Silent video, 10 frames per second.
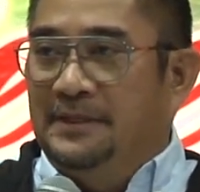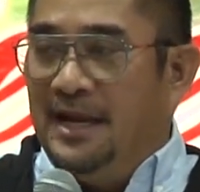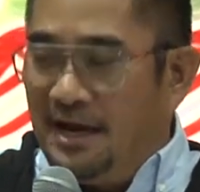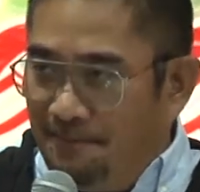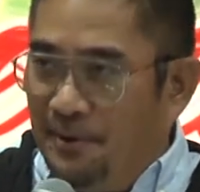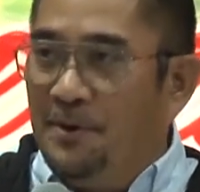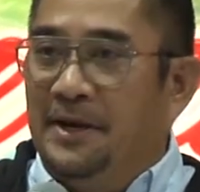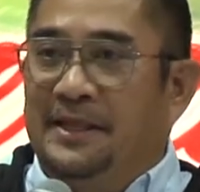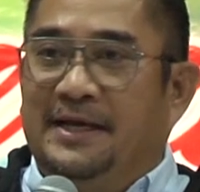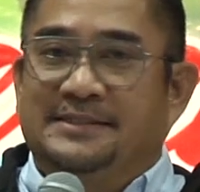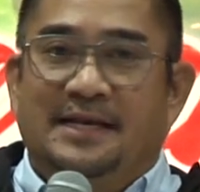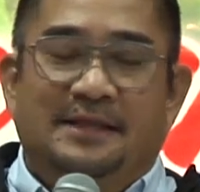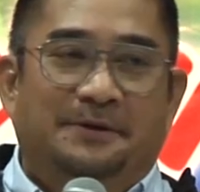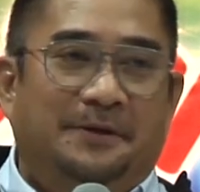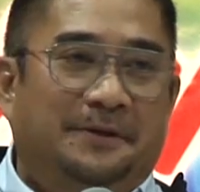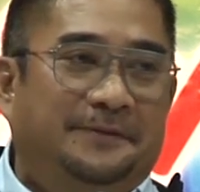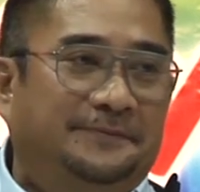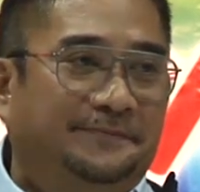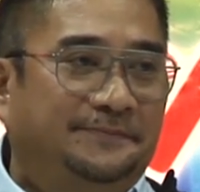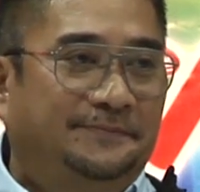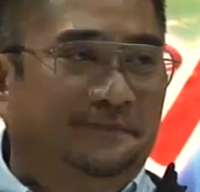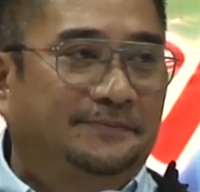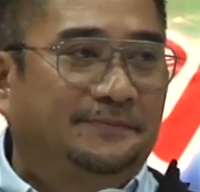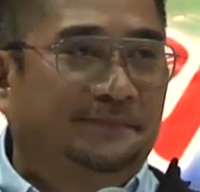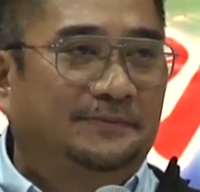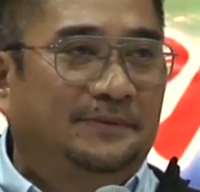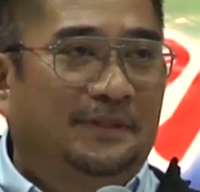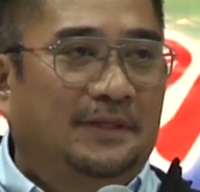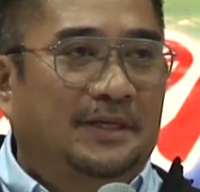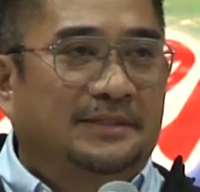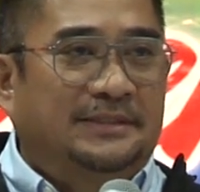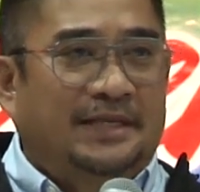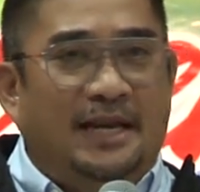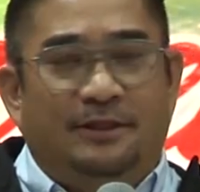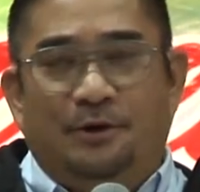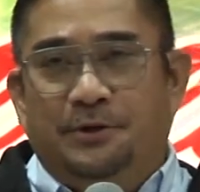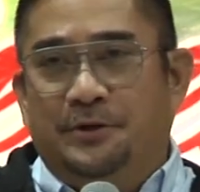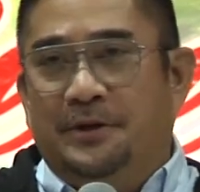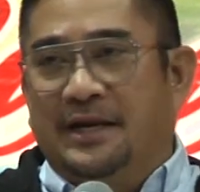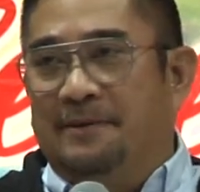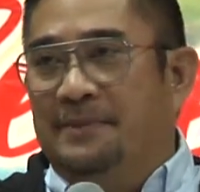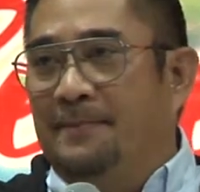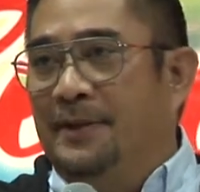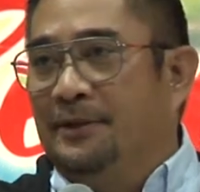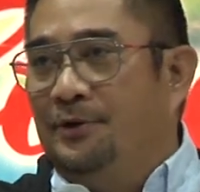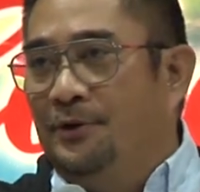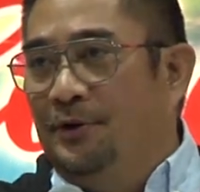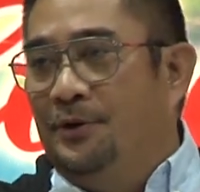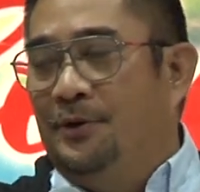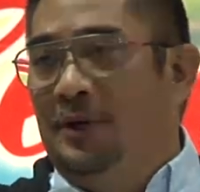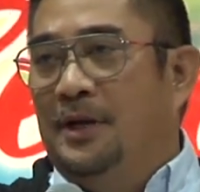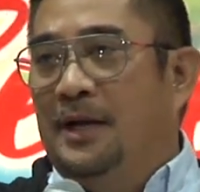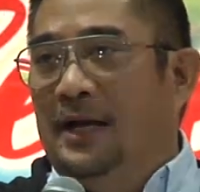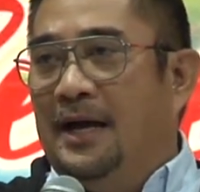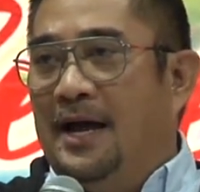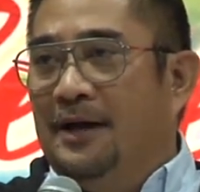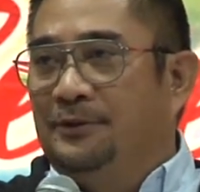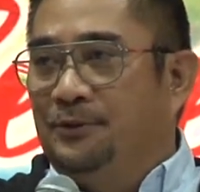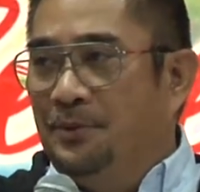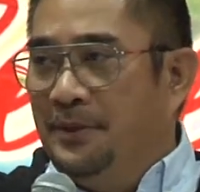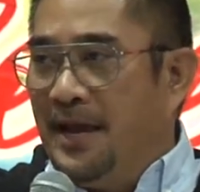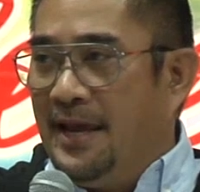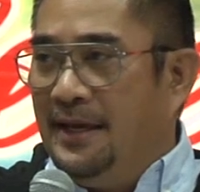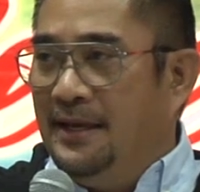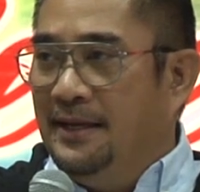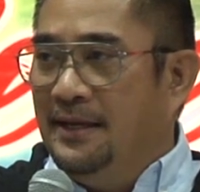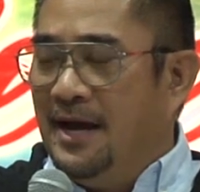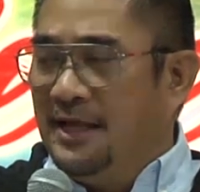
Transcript: tinanggap ako ng taga San Antonio. Sa San Antonio, naramdaman ko ang tunay